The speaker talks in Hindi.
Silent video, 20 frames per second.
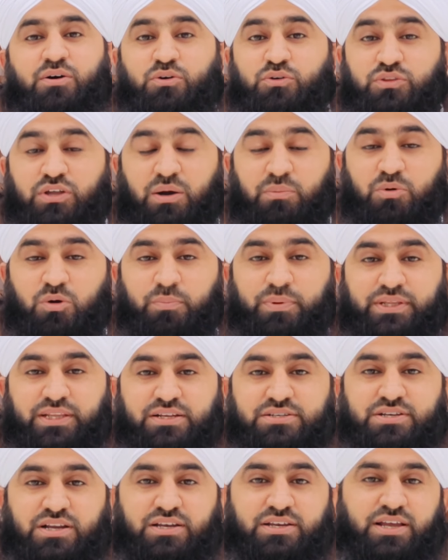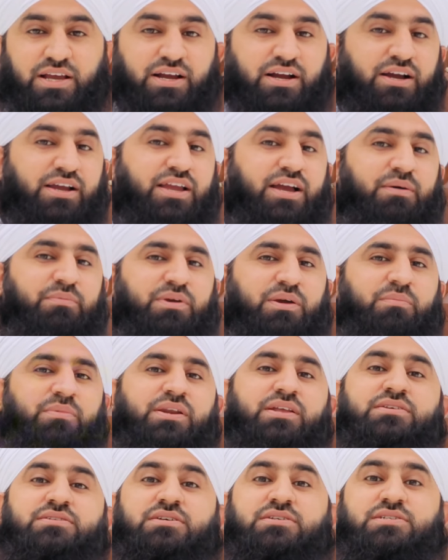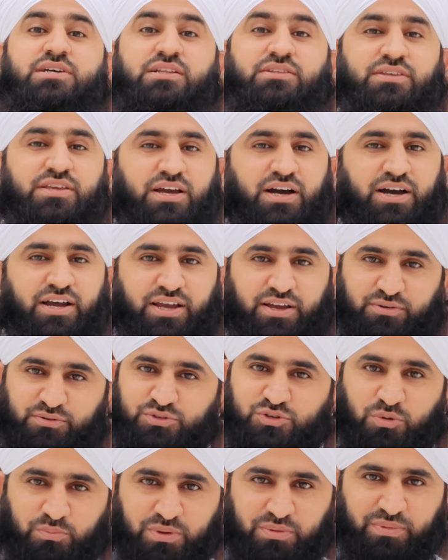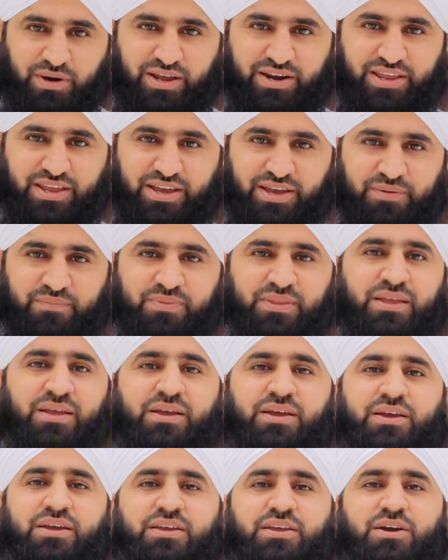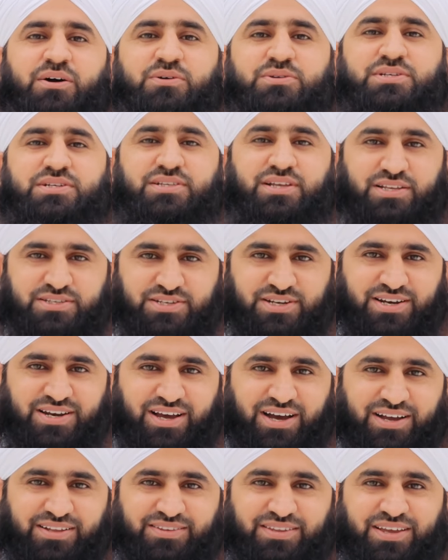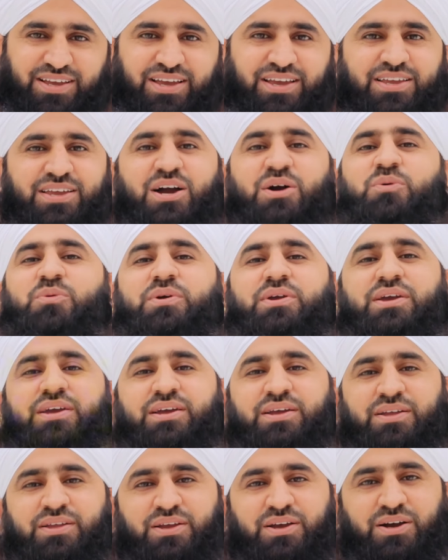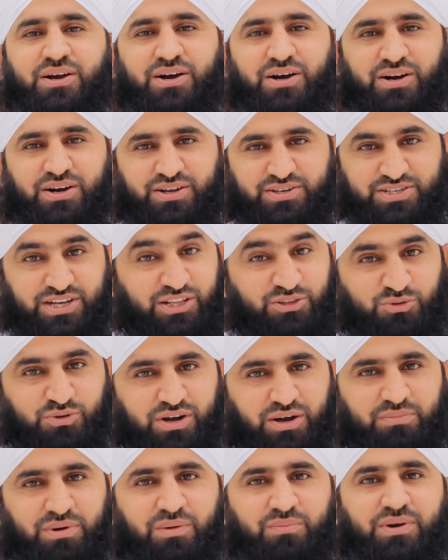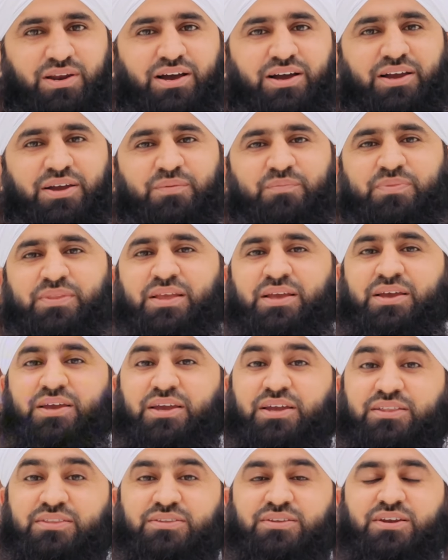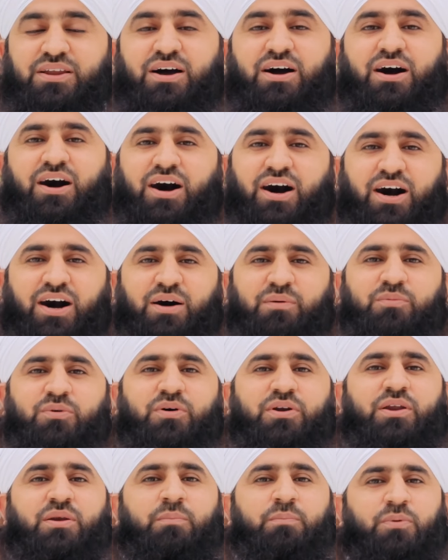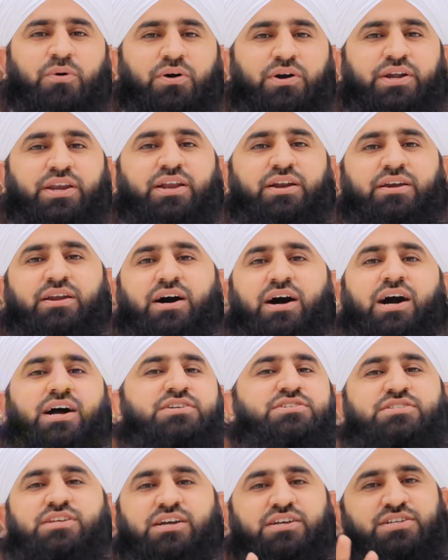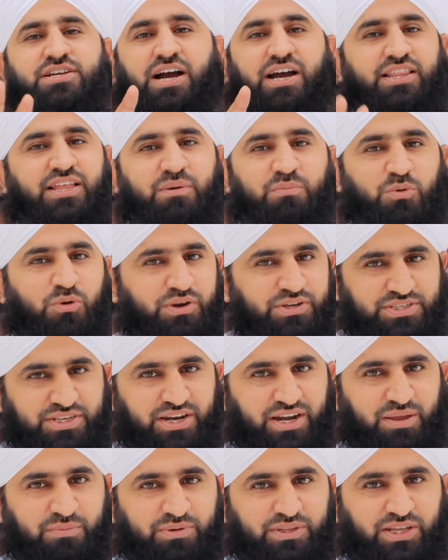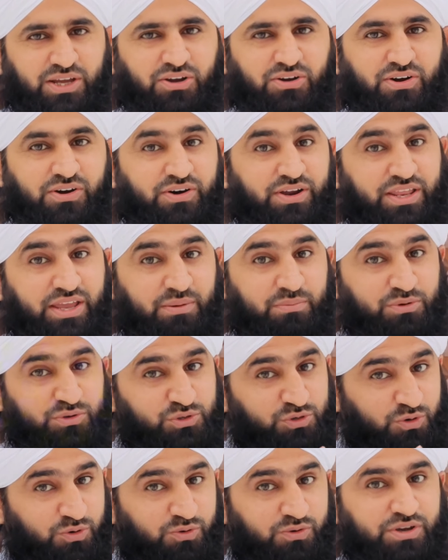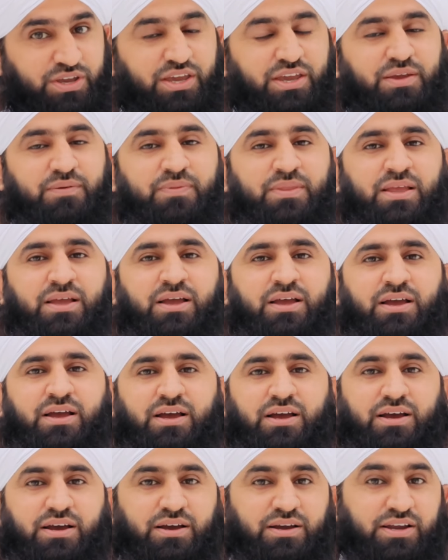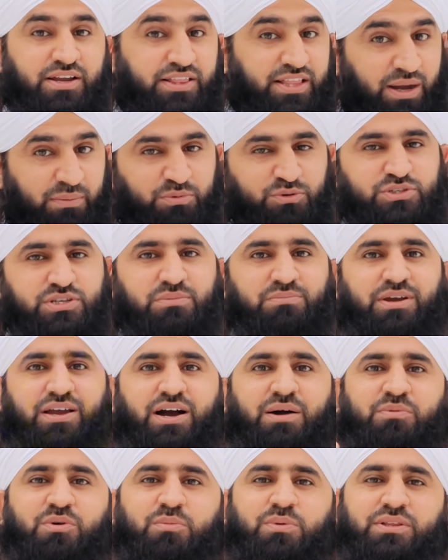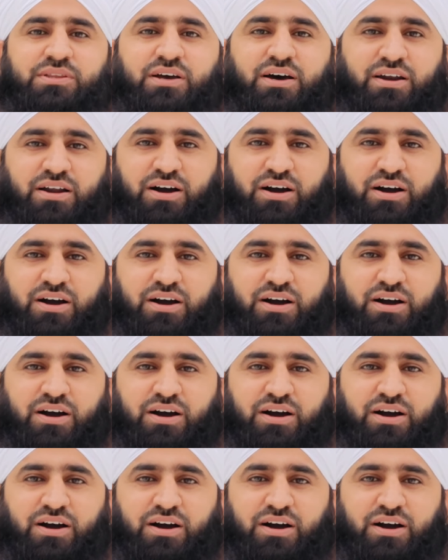खुद आपको पता चल जाएगा कि आपके मरीज के साथ क्या है उसको बीमारी है या उसके साथ जिन्नात हैं या कोई जादू का मामला है इतना अहम और इम्पॉर्टेंट आज तक शायद आपको किसी ने नहीं बताया होगा और ये बुज़ुर्गों की किताबों से मैं आपको बता